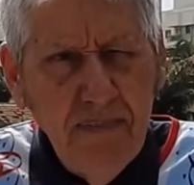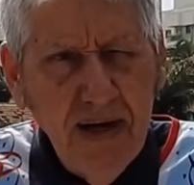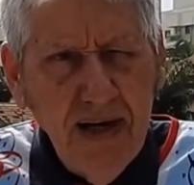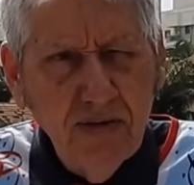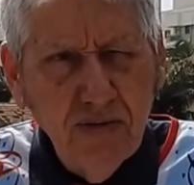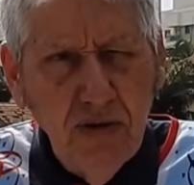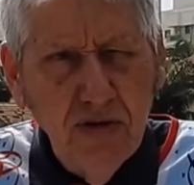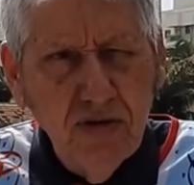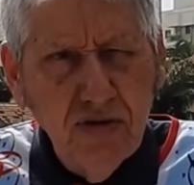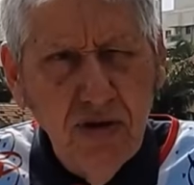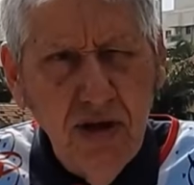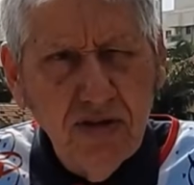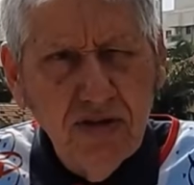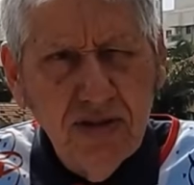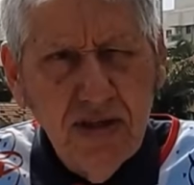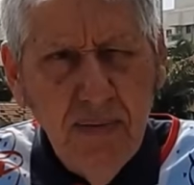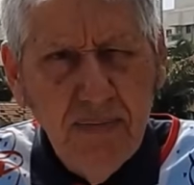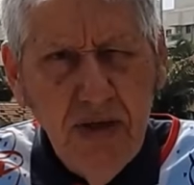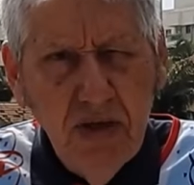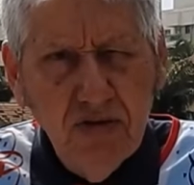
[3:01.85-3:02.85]
para todos os
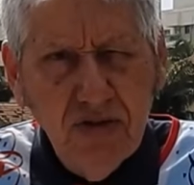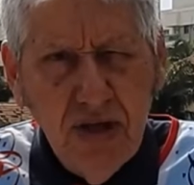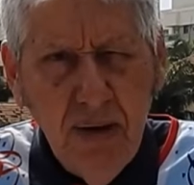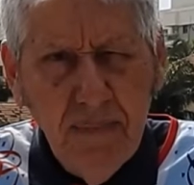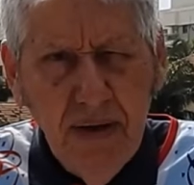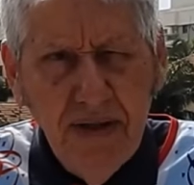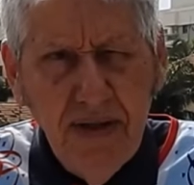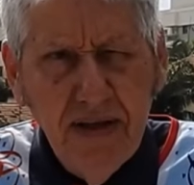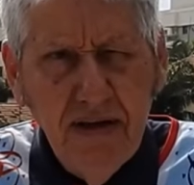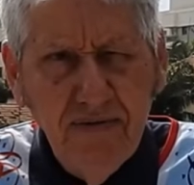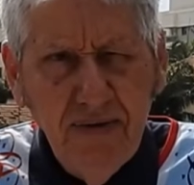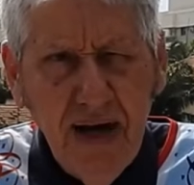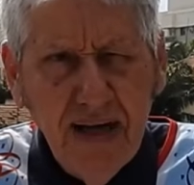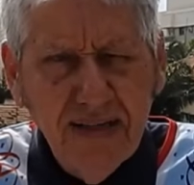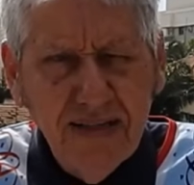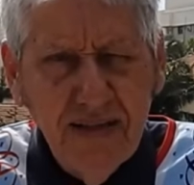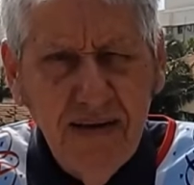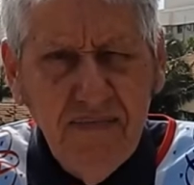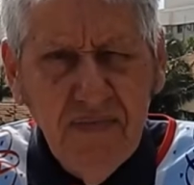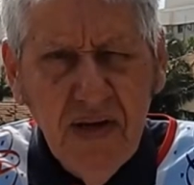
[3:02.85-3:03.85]
nossos amigos da Banda
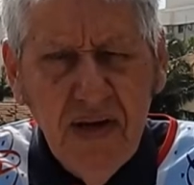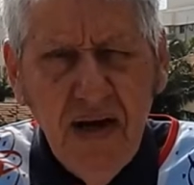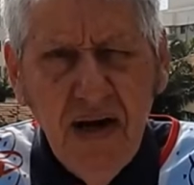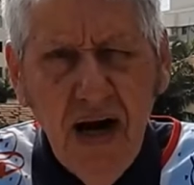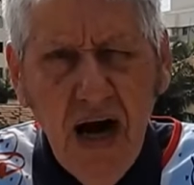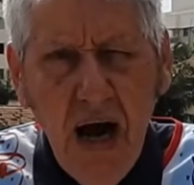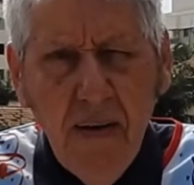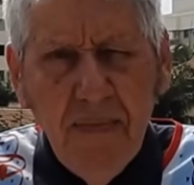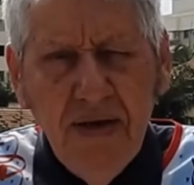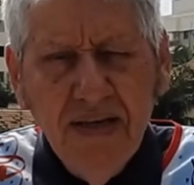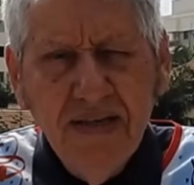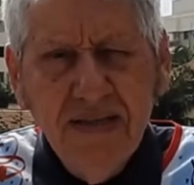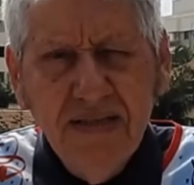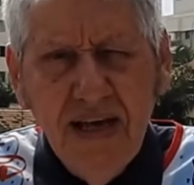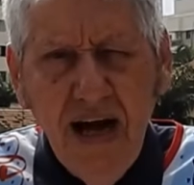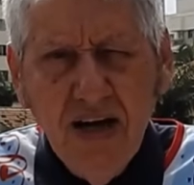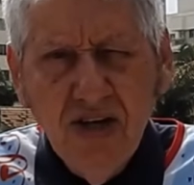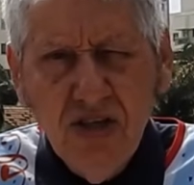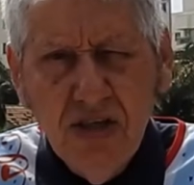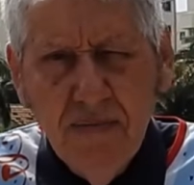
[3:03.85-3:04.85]
Devassa a
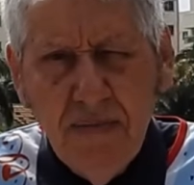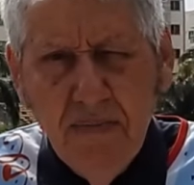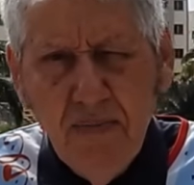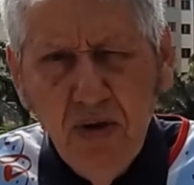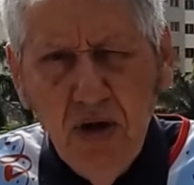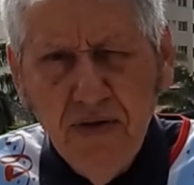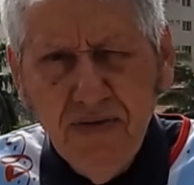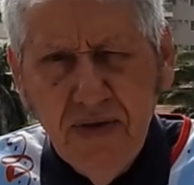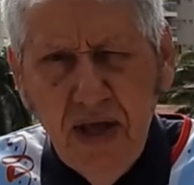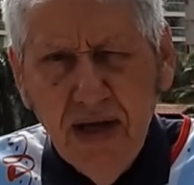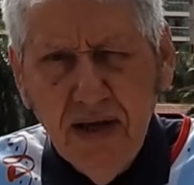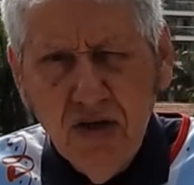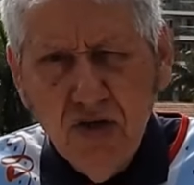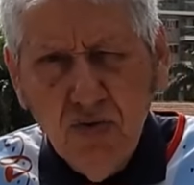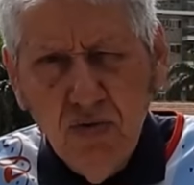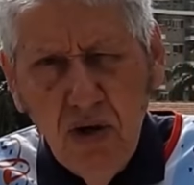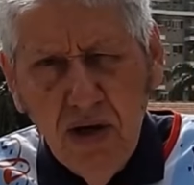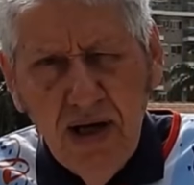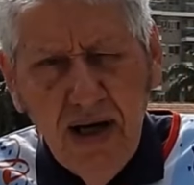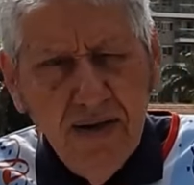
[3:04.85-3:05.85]
mensagem da Biblioteca
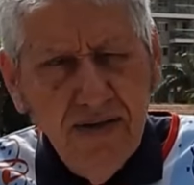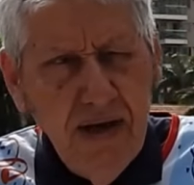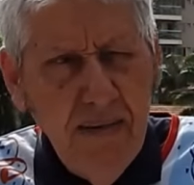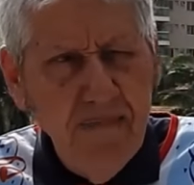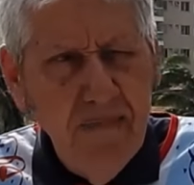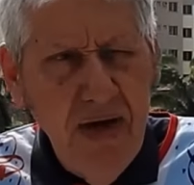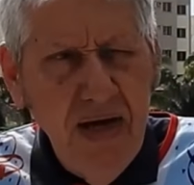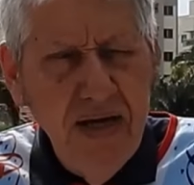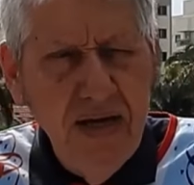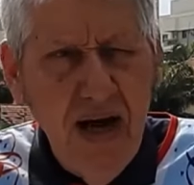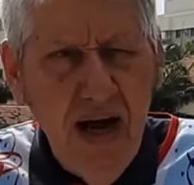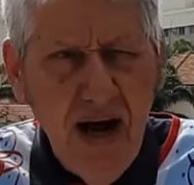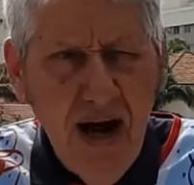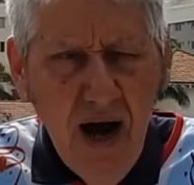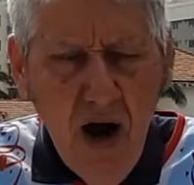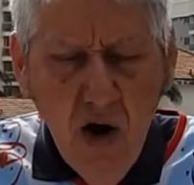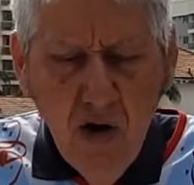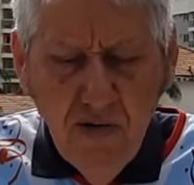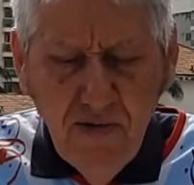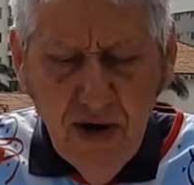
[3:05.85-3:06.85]
Escolar da Penha
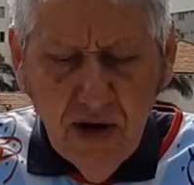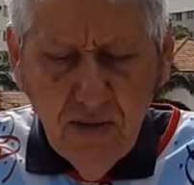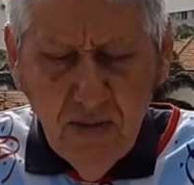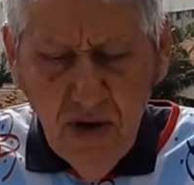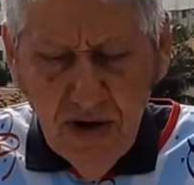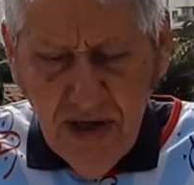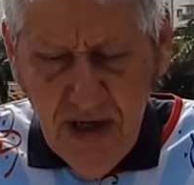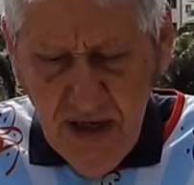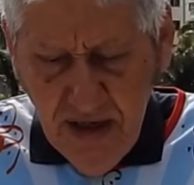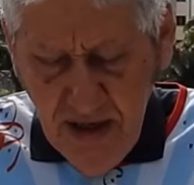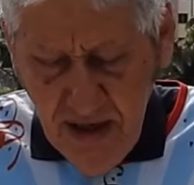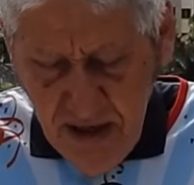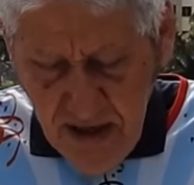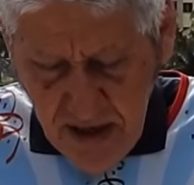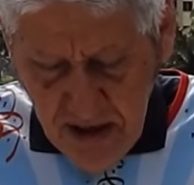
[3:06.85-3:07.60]
Álvaro Moreira.